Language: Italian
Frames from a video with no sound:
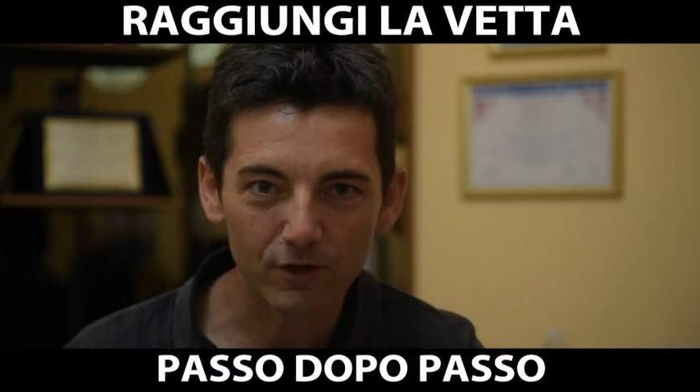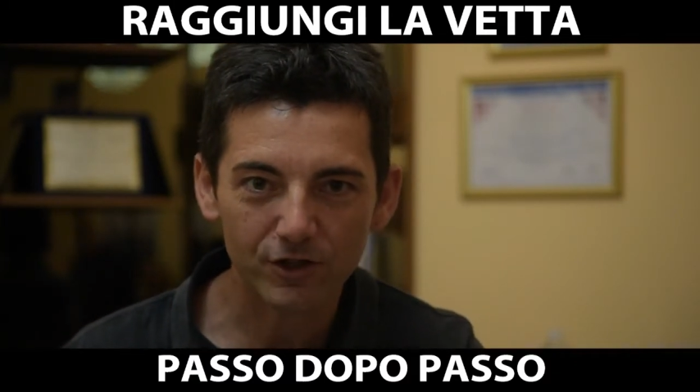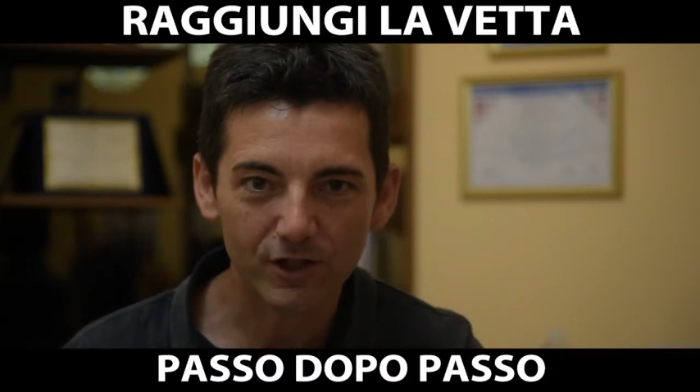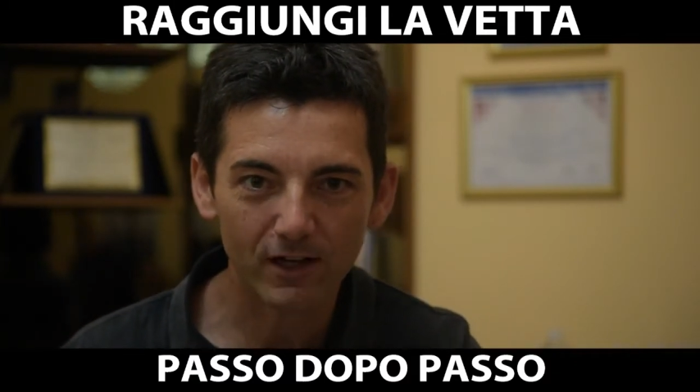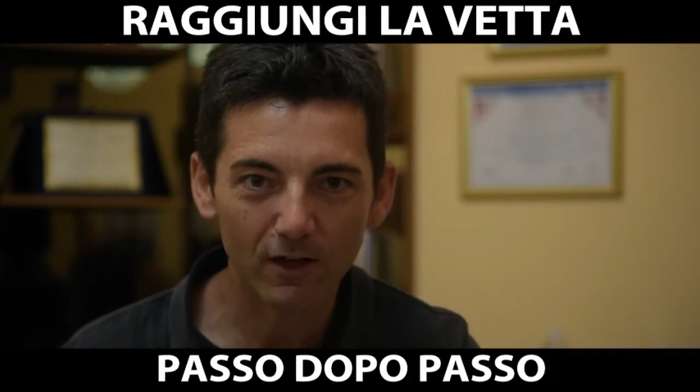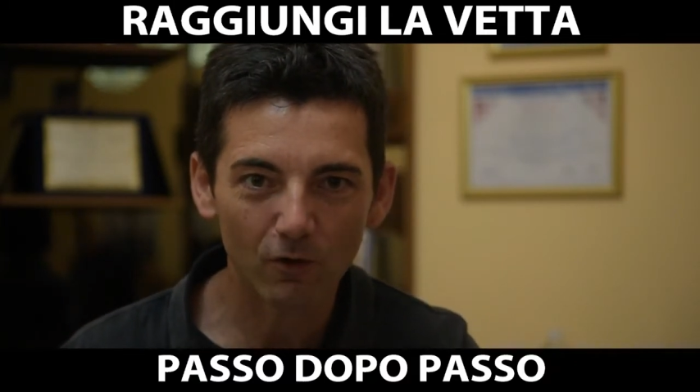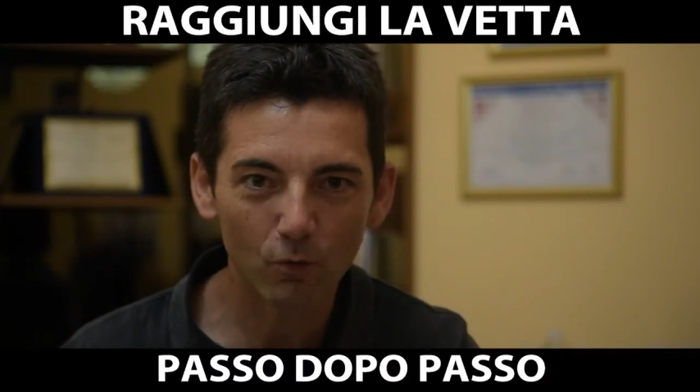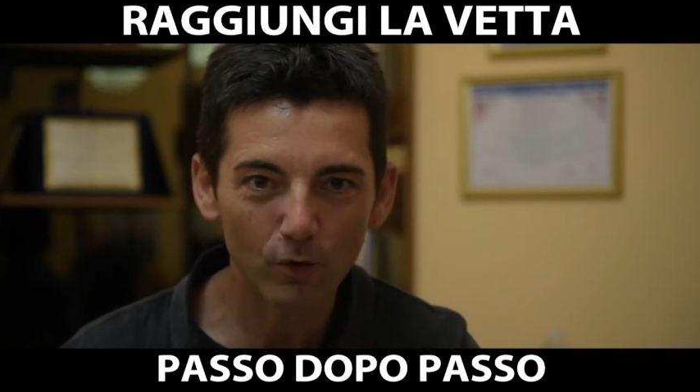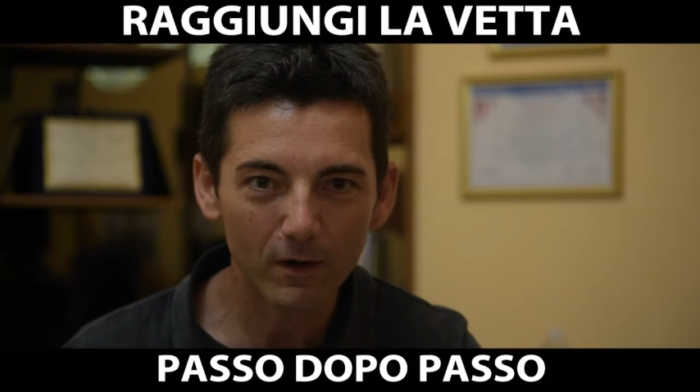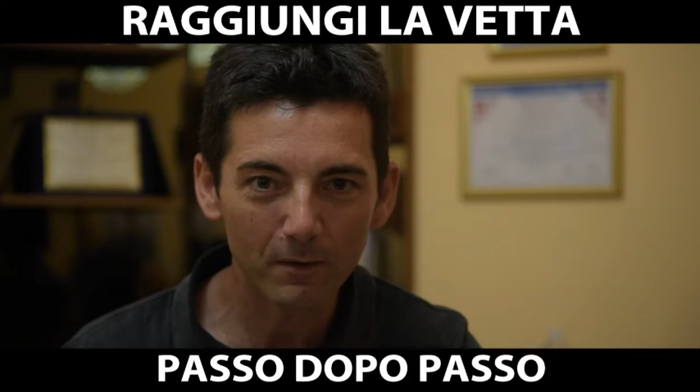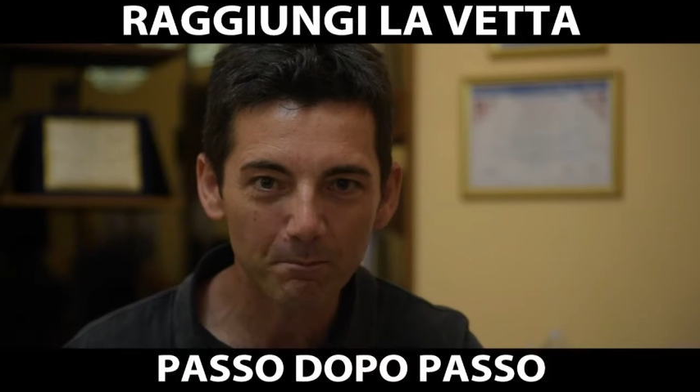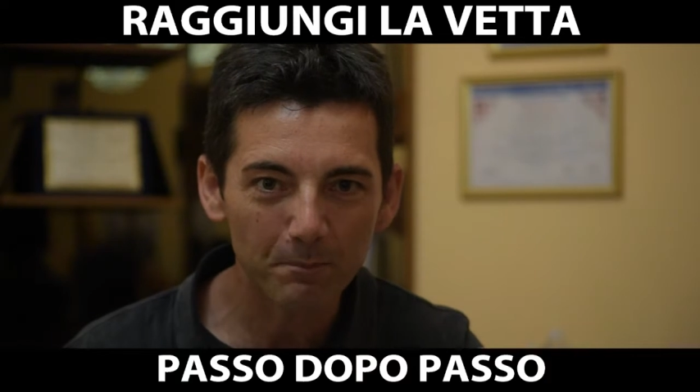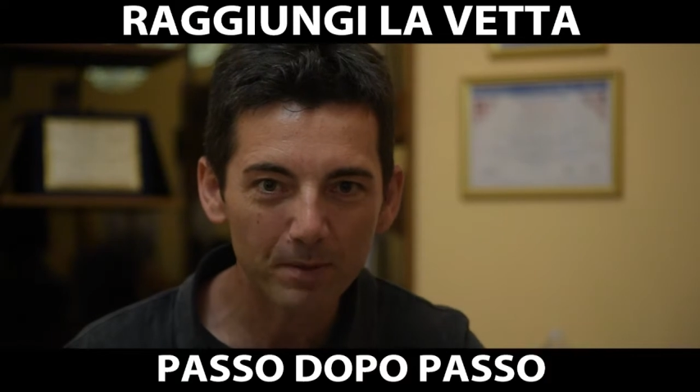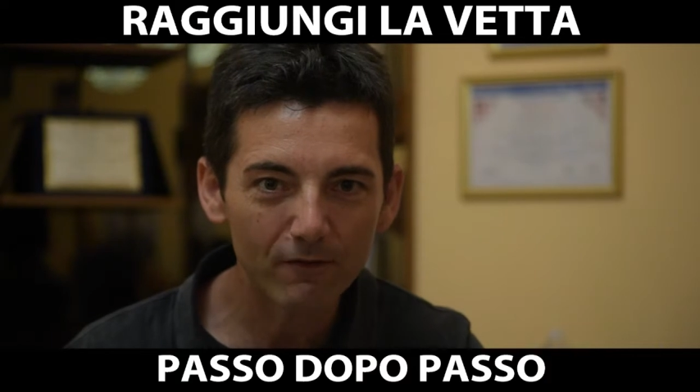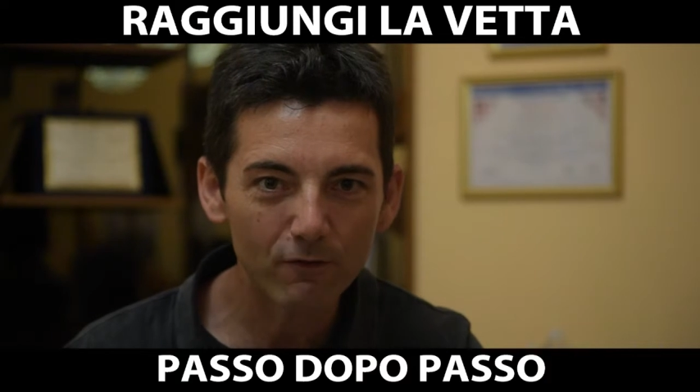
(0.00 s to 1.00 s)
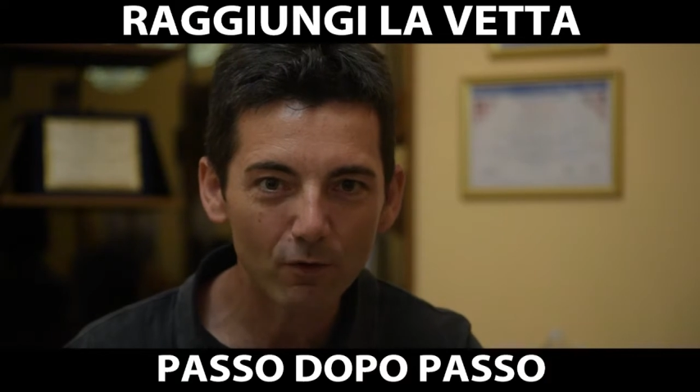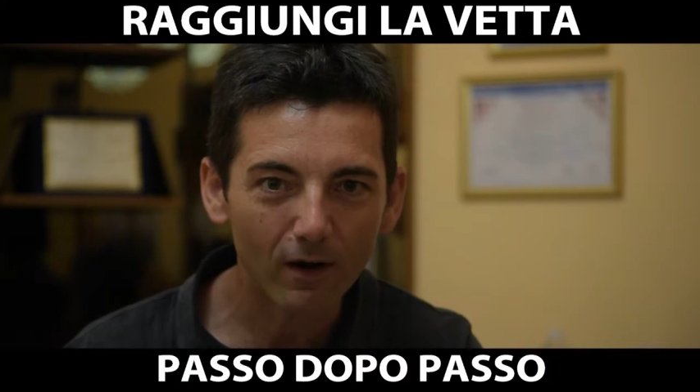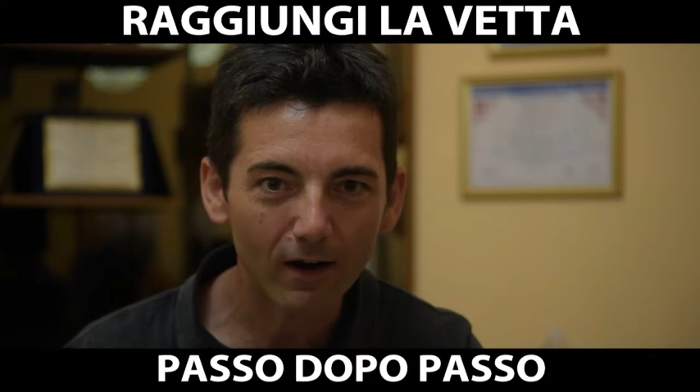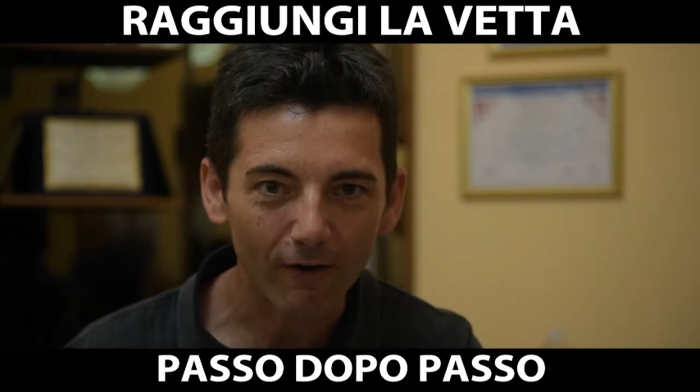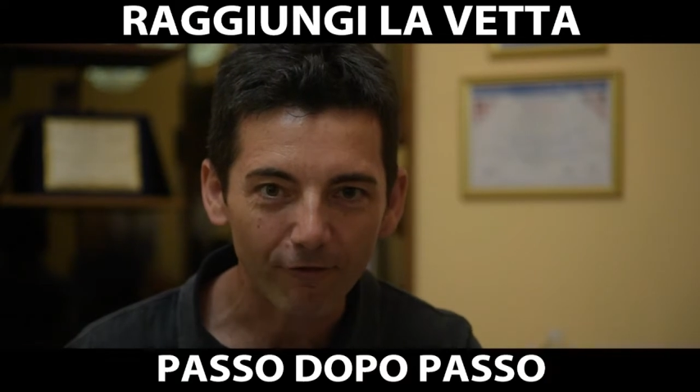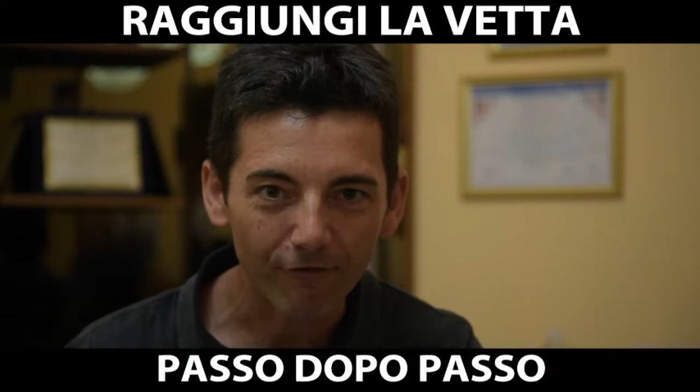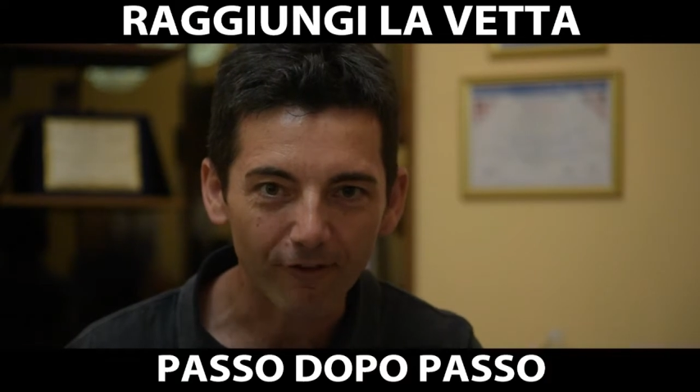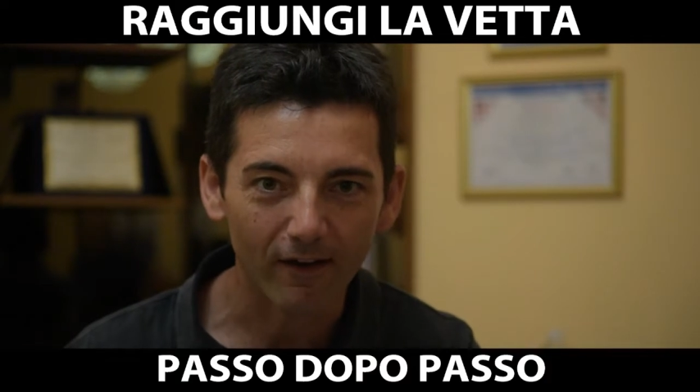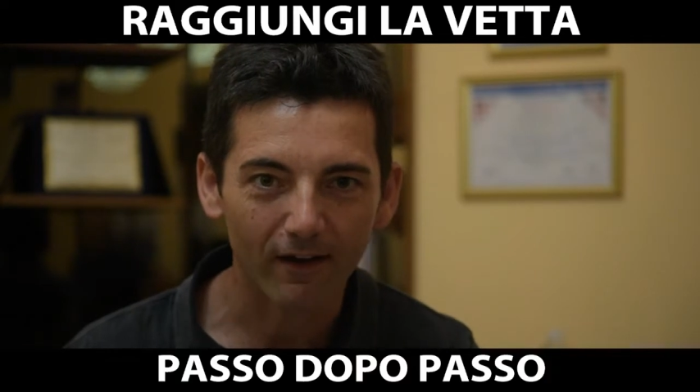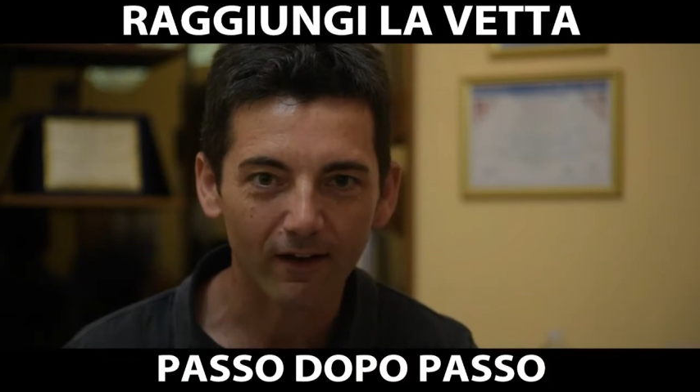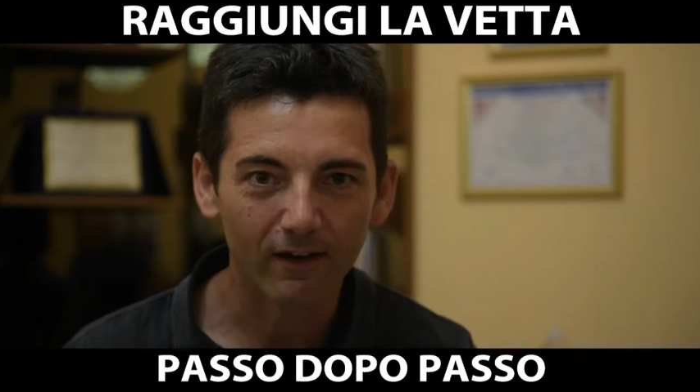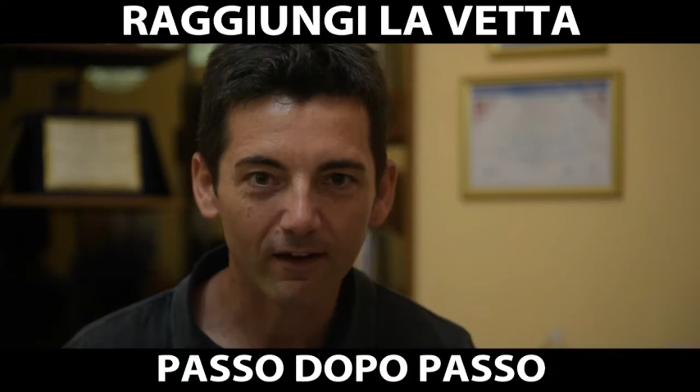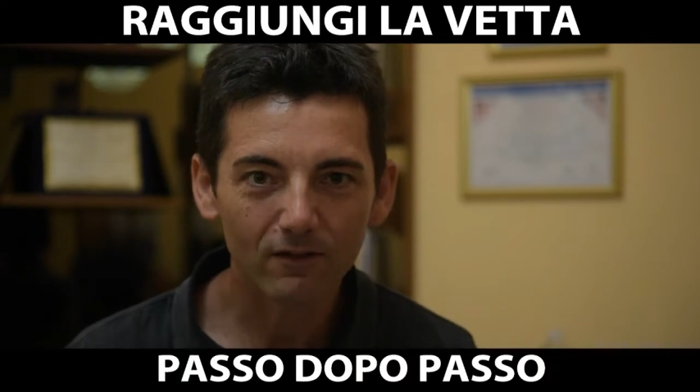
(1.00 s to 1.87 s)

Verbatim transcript: scena in cui bevi un caffè